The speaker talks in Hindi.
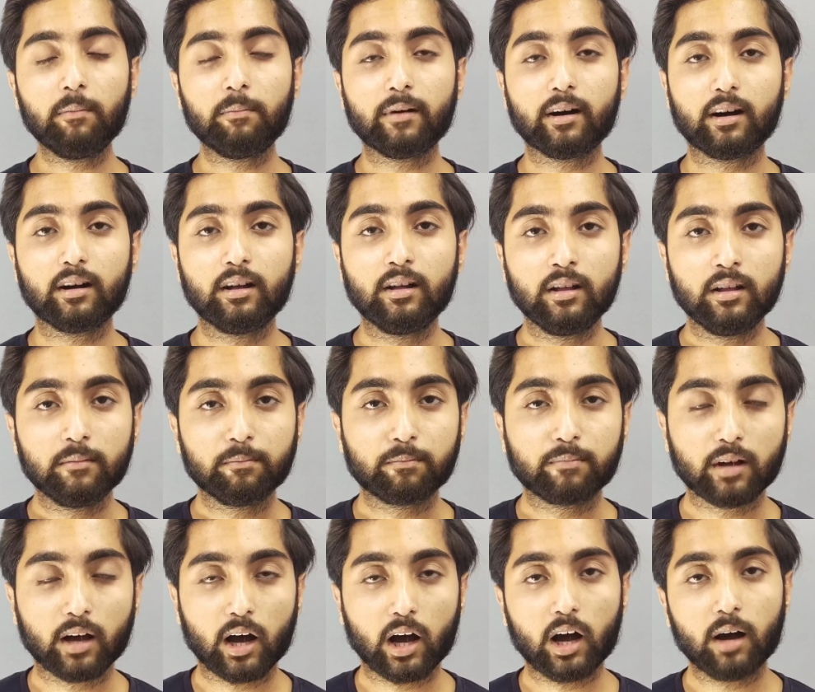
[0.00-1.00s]
अब
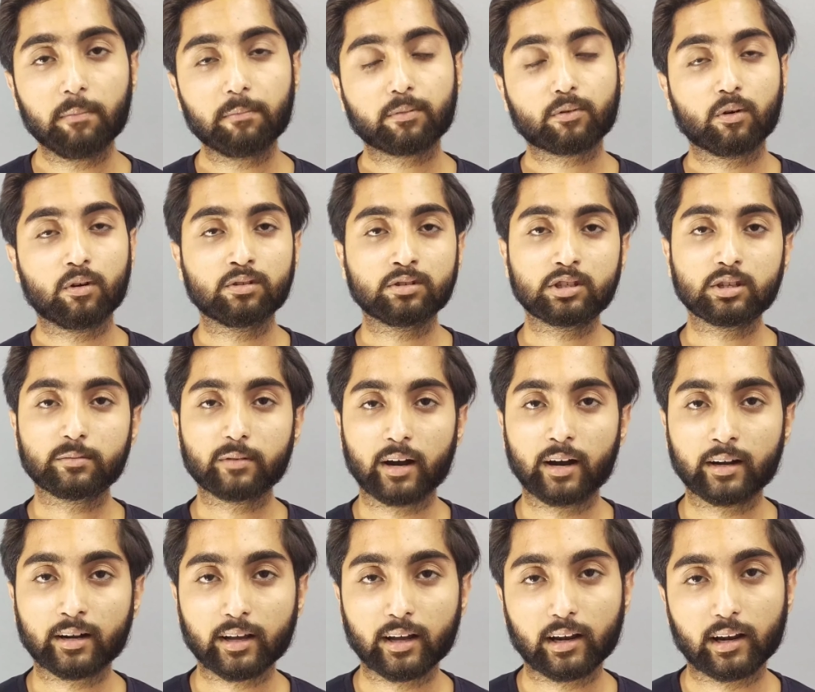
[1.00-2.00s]
आप कौन से
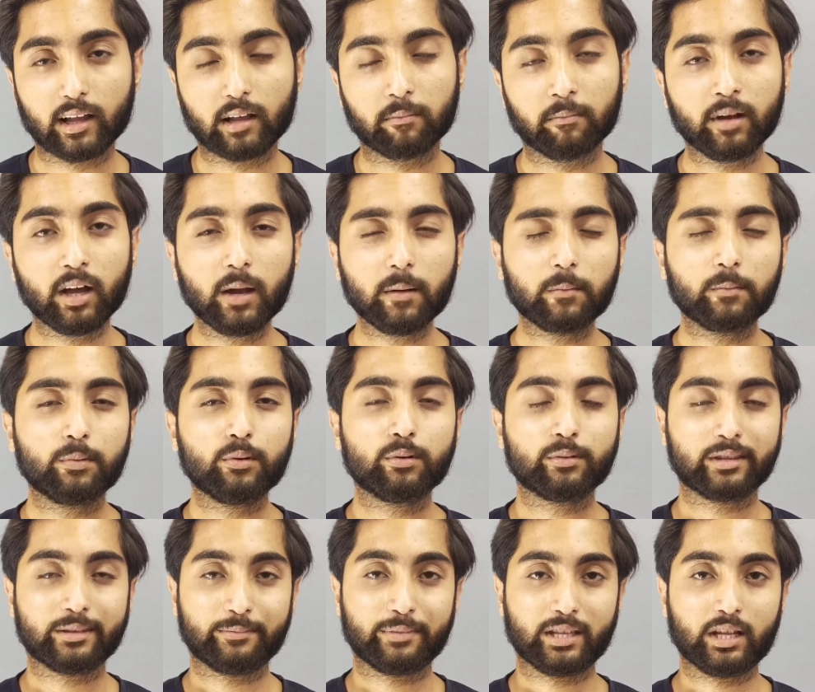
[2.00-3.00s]
ब्रांड का ले मैं आपको
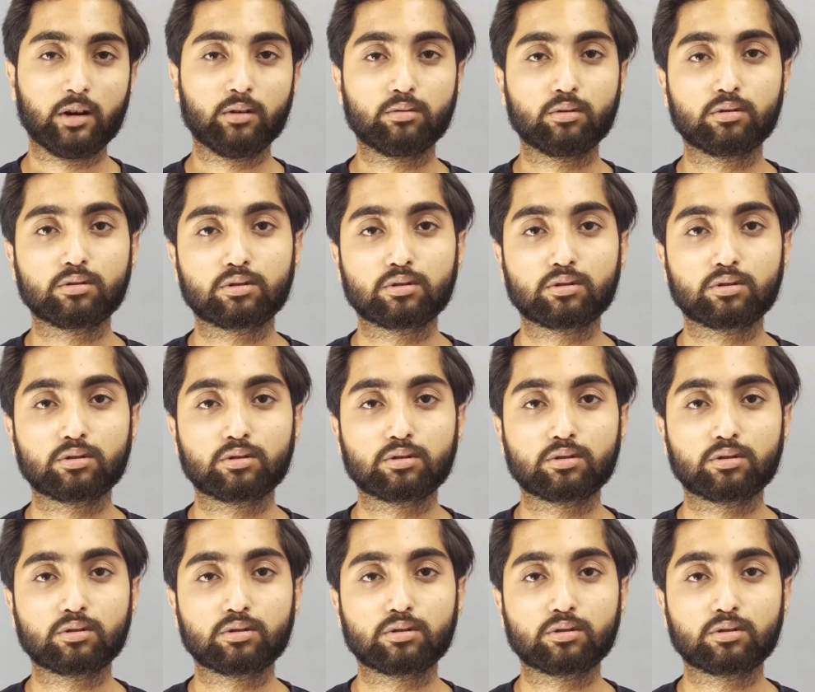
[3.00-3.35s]
बोलता बताओ